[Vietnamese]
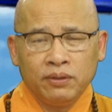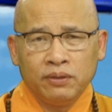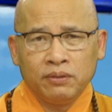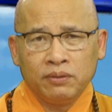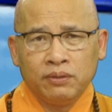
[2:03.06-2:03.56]

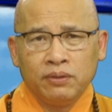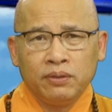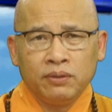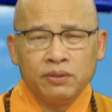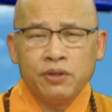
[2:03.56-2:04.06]
nhưng mà
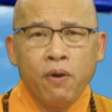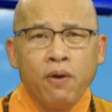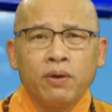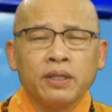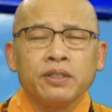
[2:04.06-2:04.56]

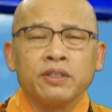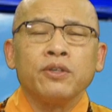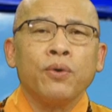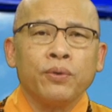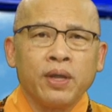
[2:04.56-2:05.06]
tối
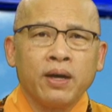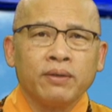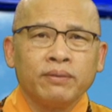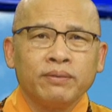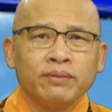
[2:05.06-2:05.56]
về mình cứ
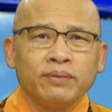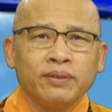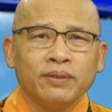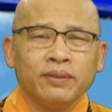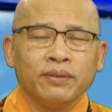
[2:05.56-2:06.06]
mình
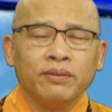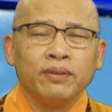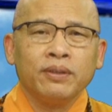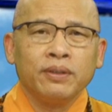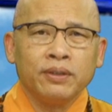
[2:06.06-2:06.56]

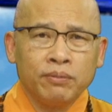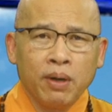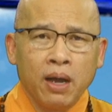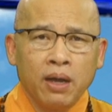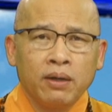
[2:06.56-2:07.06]
review
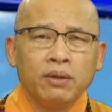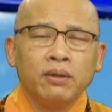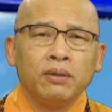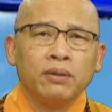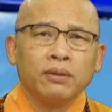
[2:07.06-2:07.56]
mình
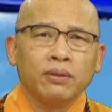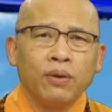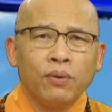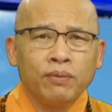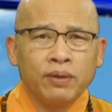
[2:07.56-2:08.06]
cứ mình để
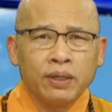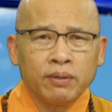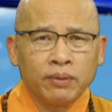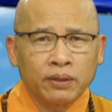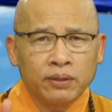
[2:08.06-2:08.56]
cho nó
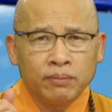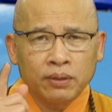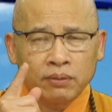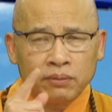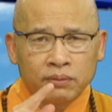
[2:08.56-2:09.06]

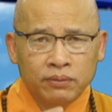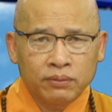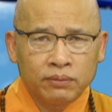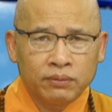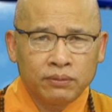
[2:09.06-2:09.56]
chạy ở
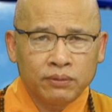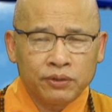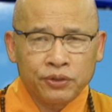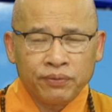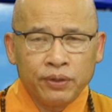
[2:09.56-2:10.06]
trong cái
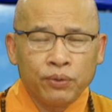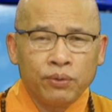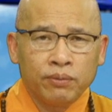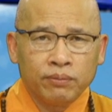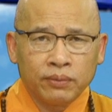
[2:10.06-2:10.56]
đầu của mình
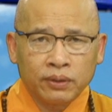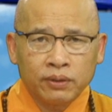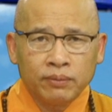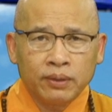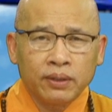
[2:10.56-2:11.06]
như là
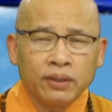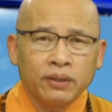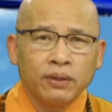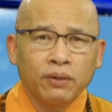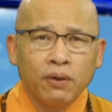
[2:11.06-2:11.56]
cái máy
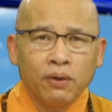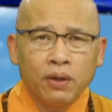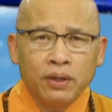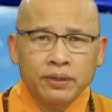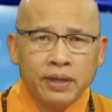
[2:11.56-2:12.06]
cassette
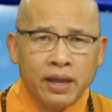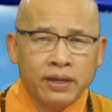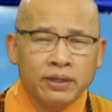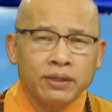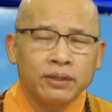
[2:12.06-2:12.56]

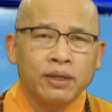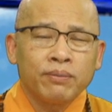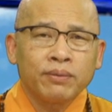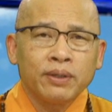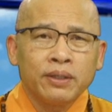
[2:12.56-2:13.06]
rồi mình
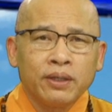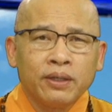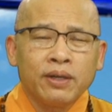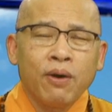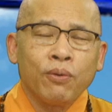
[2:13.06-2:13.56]
tràn
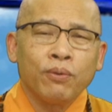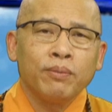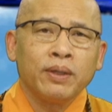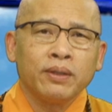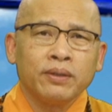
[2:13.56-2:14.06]
trọc mình
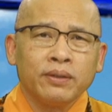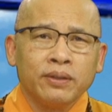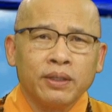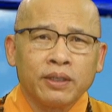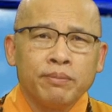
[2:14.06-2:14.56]

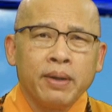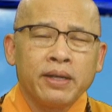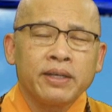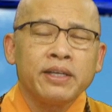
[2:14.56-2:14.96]
ngủ được